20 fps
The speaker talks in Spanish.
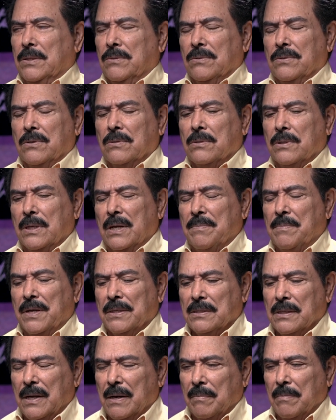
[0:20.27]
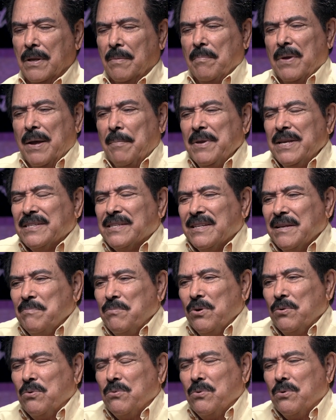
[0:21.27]
tocó ir a marchar, a mí se
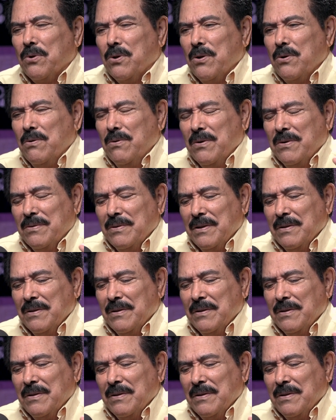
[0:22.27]
me ocurrió